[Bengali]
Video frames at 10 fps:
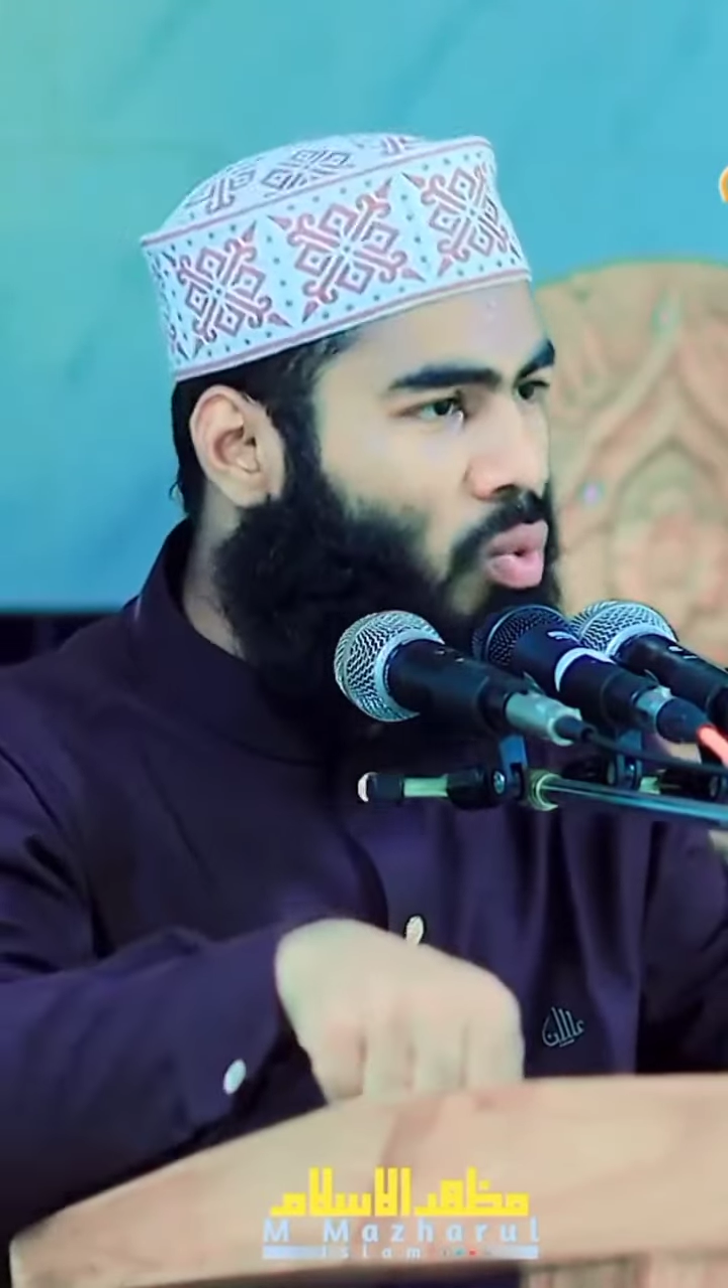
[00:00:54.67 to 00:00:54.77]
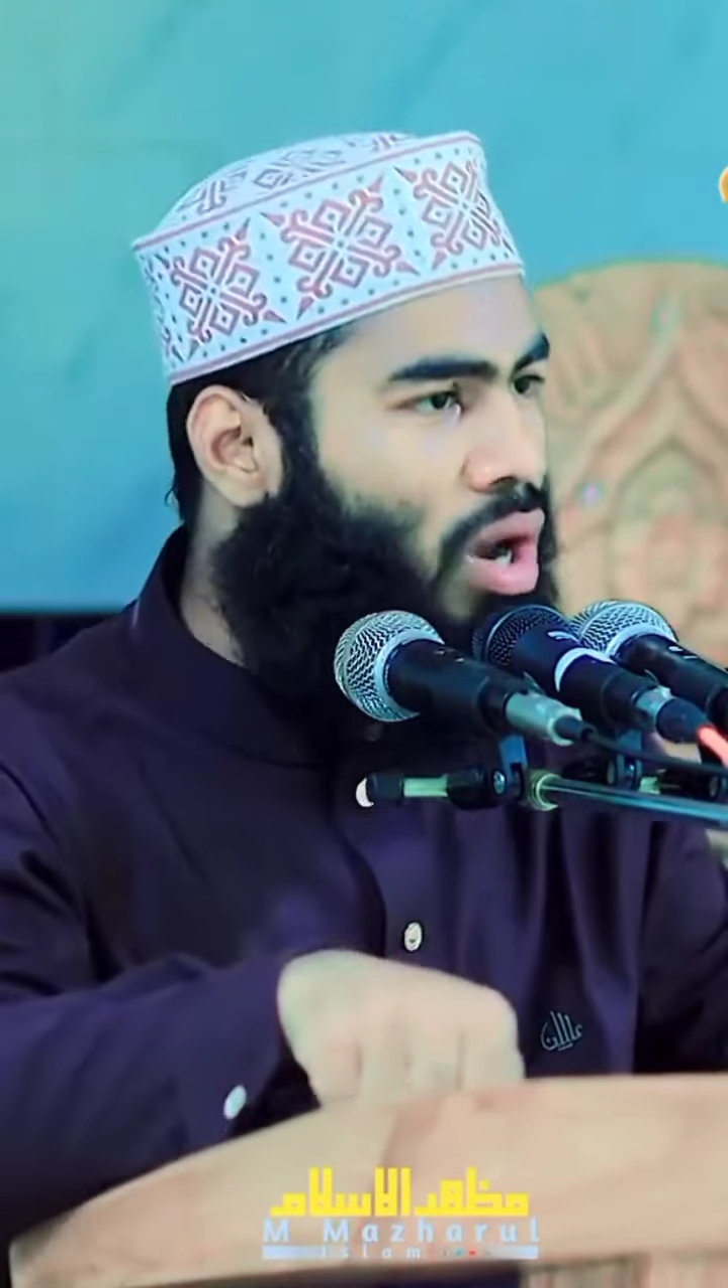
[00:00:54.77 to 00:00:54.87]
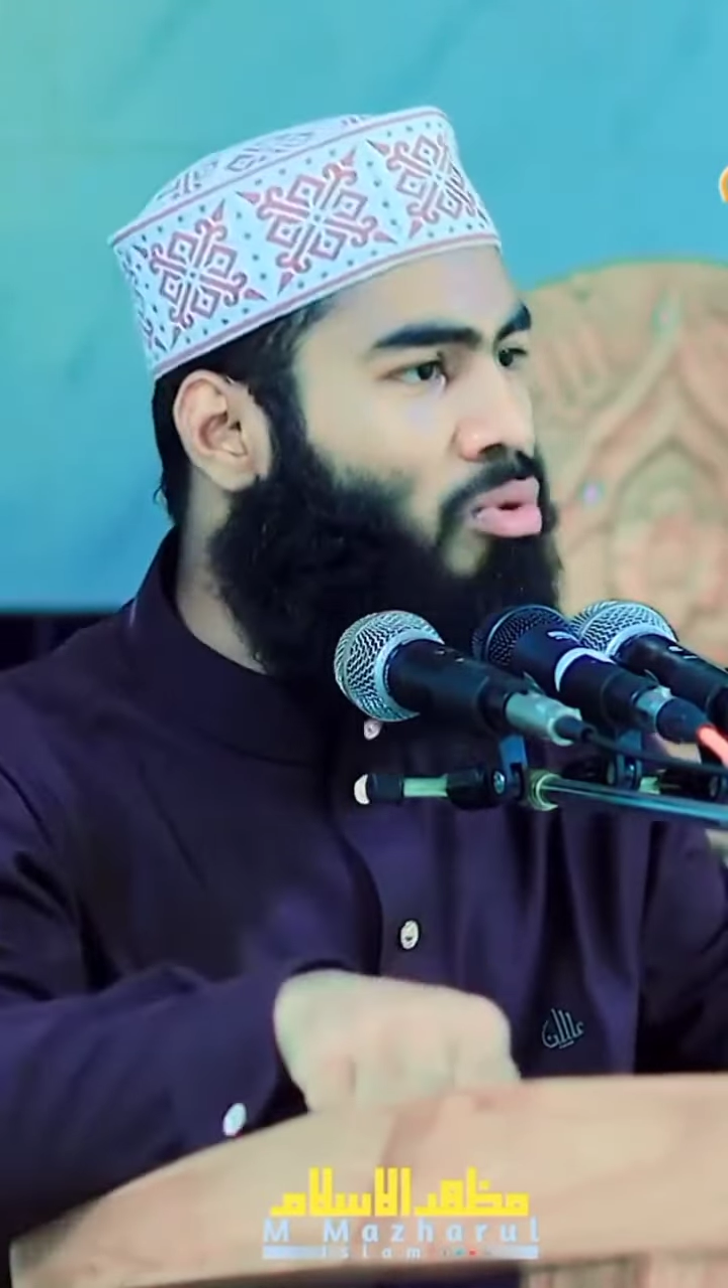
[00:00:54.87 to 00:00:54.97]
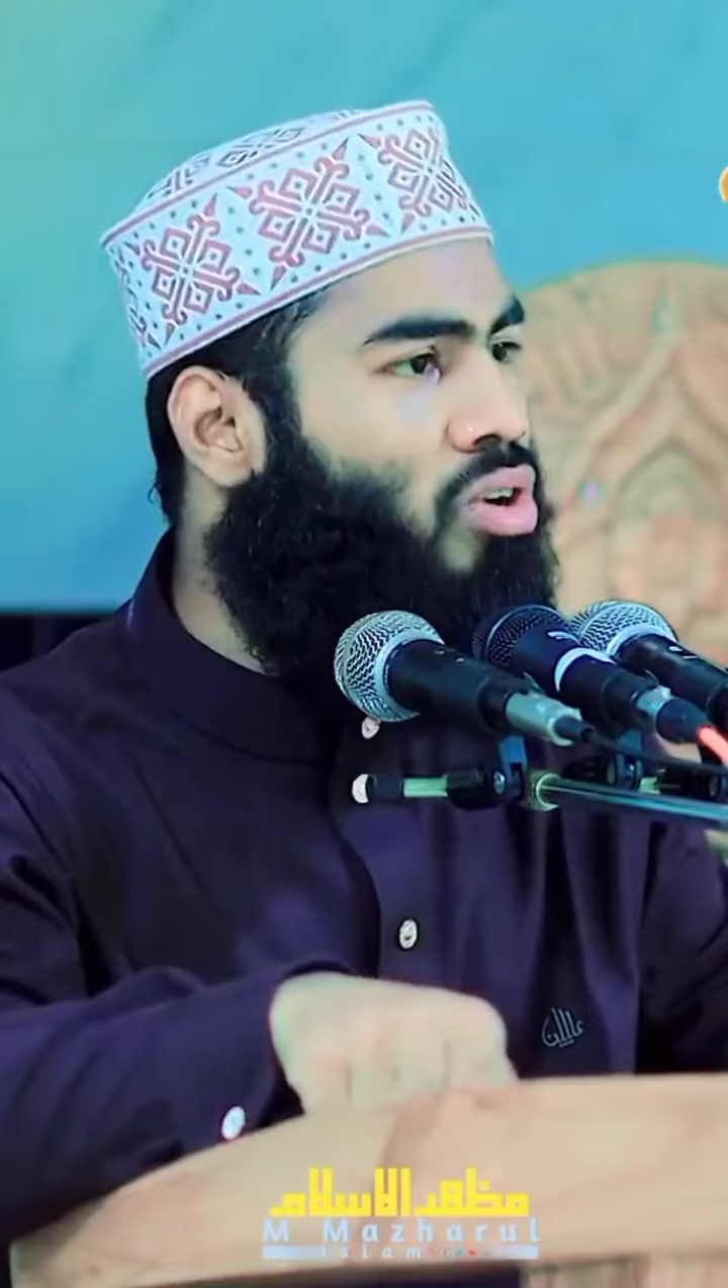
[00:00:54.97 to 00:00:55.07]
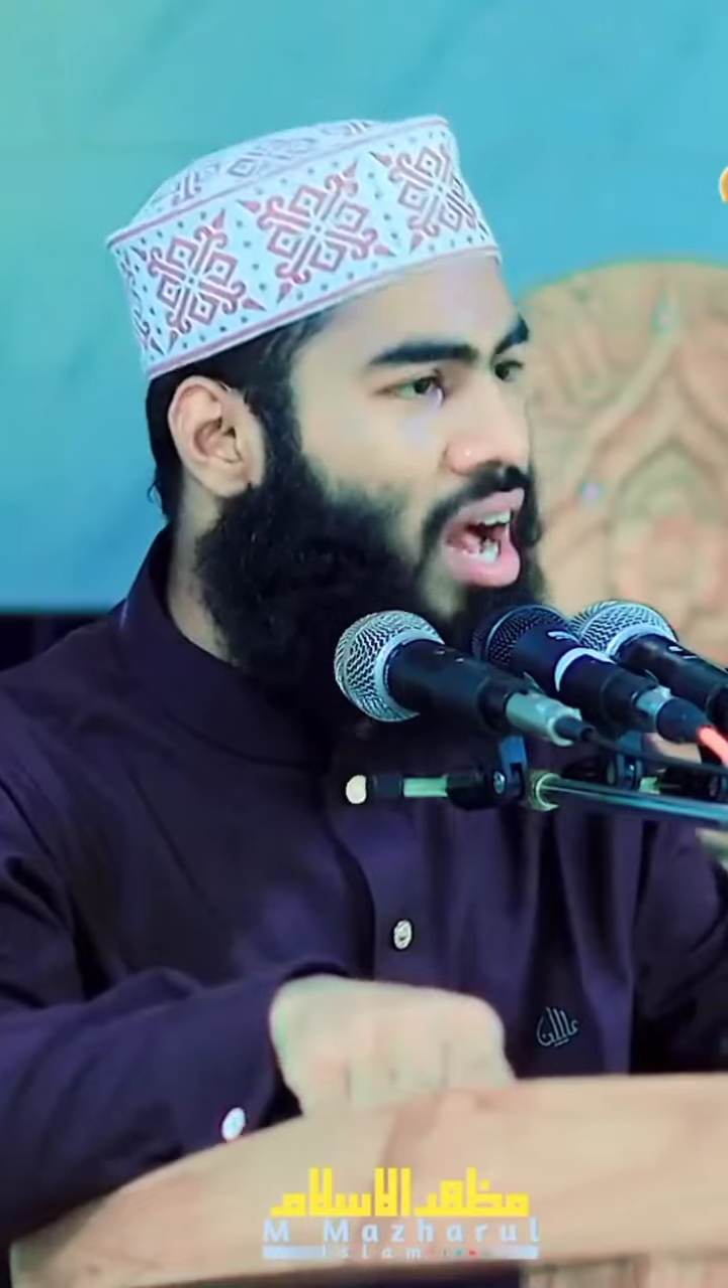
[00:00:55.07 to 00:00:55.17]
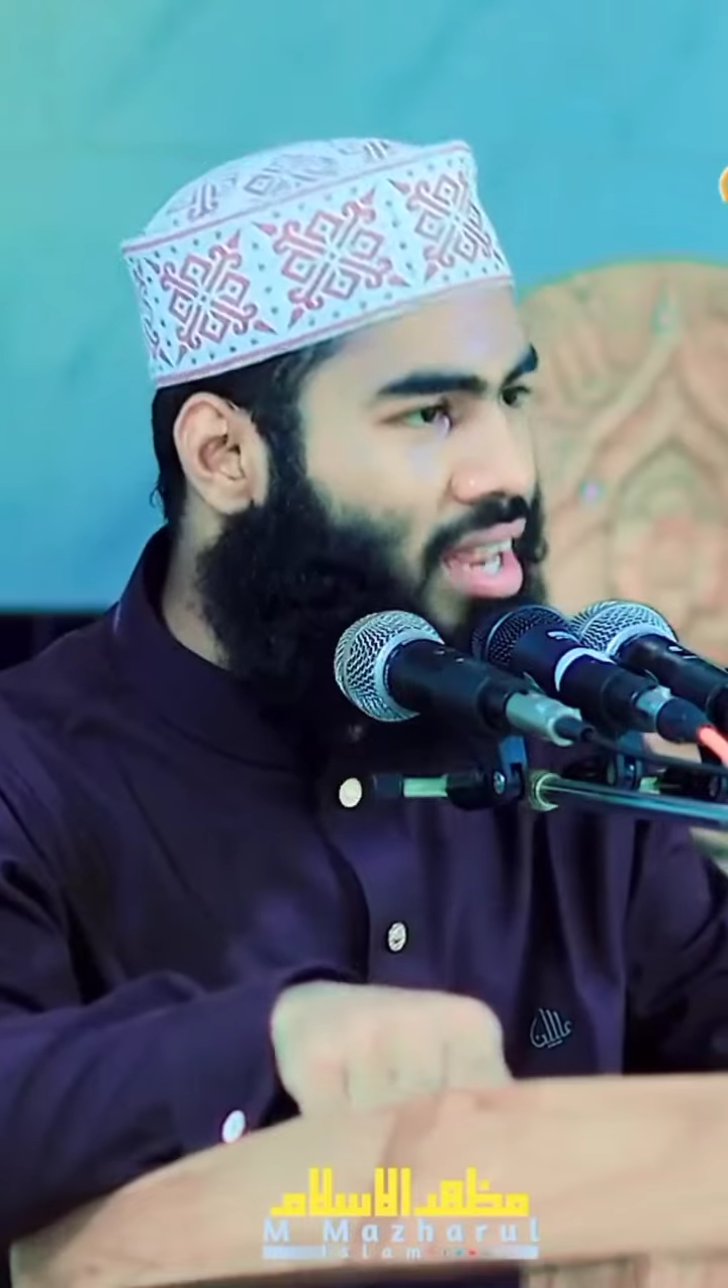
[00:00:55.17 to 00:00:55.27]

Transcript: কাউমুন